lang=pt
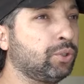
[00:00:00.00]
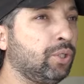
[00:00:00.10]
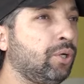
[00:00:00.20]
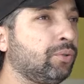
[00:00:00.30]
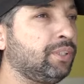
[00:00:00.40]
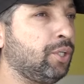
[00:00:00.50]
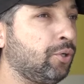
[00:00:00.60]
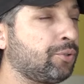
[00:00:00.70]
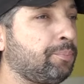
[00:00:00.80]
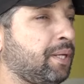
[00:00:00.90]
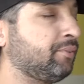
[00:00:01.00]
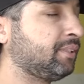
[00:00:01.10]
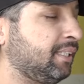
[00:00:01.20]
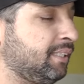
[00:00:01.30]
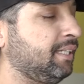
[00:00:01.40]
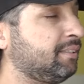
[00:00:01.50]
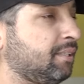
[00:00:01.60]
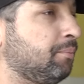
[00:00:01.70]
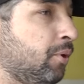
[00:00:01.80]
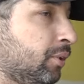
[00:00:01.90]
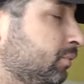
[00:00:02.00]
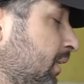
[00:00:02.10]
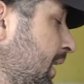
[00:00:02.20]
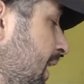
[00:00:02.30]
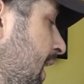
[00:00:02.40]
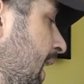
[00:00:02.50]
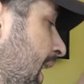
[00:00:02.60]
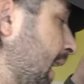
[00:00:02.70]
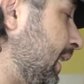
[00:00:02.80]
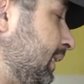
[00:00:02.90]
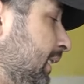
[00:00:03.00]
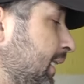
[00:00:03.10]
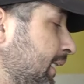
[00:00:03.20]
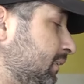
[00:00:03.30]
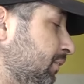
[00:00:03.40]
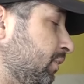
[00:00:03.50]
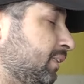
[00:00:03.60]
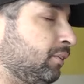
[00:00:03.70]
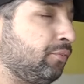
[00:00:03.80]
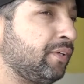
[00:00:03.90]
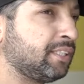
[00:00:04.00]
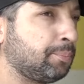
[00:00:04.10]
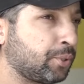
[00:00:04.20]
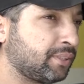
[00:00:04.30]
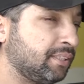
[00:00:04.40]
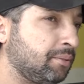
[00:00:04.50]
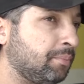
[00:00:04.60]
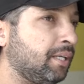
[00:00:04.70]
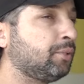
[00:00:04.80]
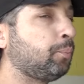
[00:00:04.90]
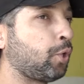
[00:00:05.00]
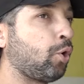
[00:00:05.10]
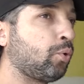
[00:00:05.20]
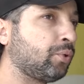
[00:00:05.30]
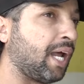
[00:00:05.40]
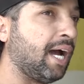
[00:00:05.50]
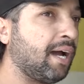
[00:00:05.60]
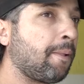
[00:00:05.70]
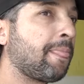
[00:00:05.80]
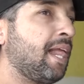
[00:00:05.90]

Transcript: dou de ouro para você que tem essa moto é de, se você não fez esse procedimento, procurar